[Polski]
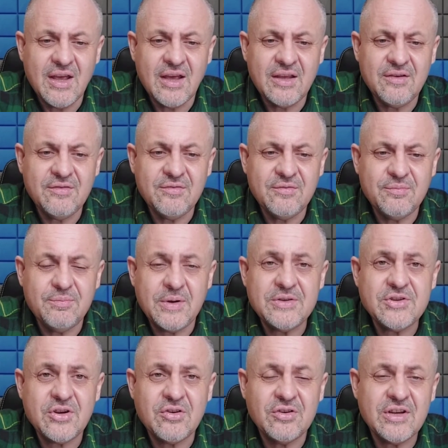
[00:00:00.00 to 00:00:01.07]
i
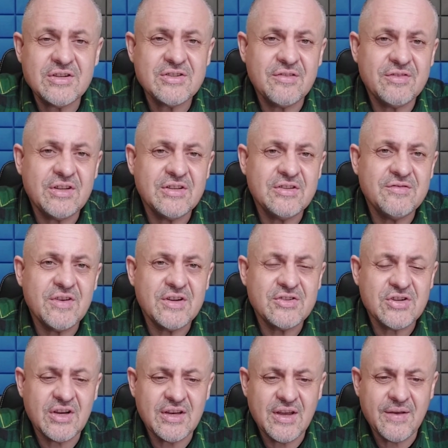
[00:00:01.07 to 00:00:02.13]
będzie konieczne wtedy
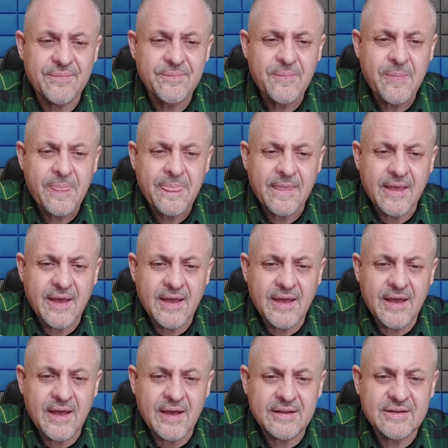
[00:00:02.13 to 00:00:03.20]
zwiększenie
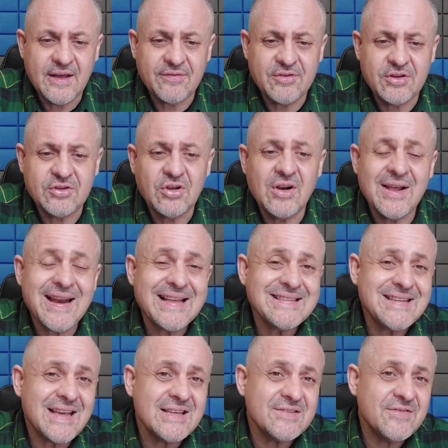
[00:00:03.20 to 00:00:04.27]
E, dawki.
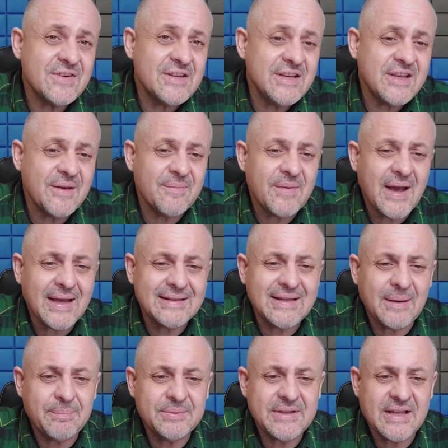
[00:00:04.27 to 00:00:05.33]
Tolerancja jest wynikiem
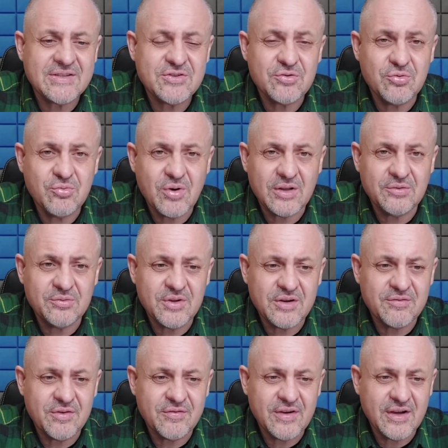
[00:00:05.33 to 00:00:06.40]
adaptacji układu
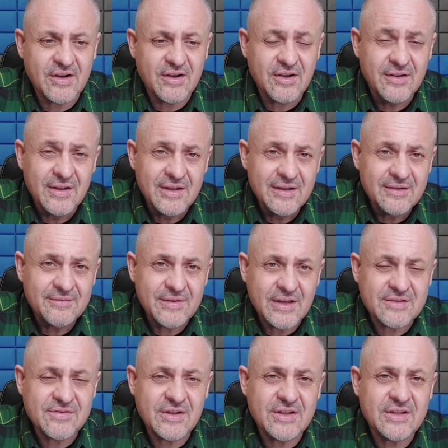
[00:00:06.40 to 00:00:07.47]
nerwowego,
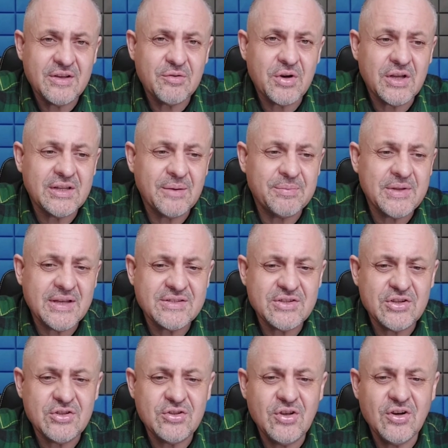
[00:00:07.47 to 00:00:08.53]
tzw. Tak
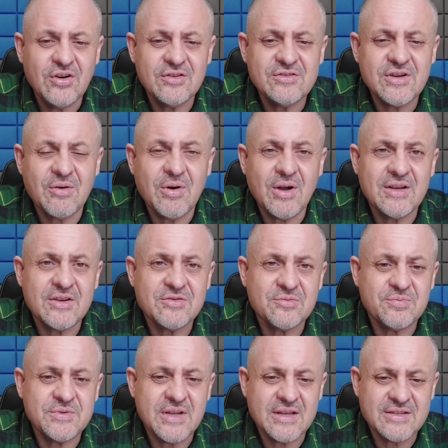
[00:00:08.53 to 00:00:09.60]
neuroadaptacji, do działania
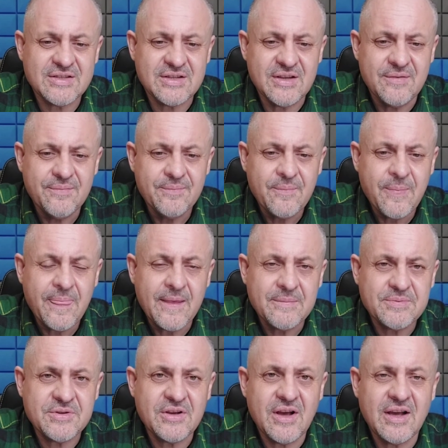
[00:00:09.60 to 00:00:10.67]
substancji
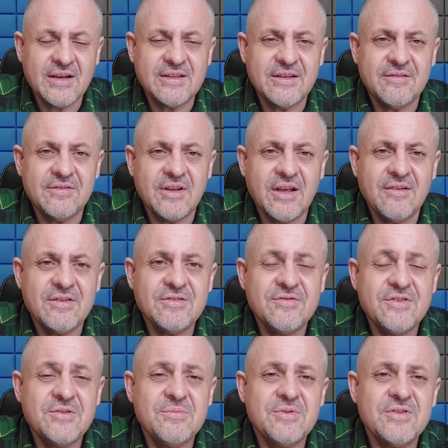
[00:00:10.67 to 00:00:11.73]
psychoaktywnych. A więc
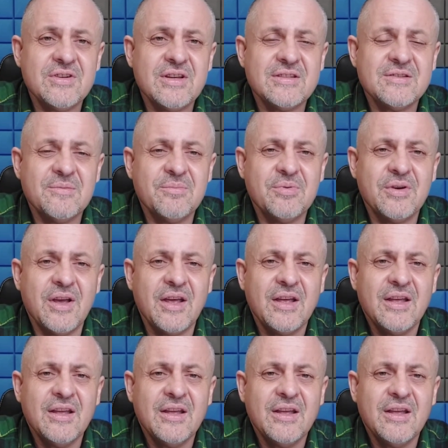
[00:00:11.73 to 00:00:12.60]
widzimy, że następuje,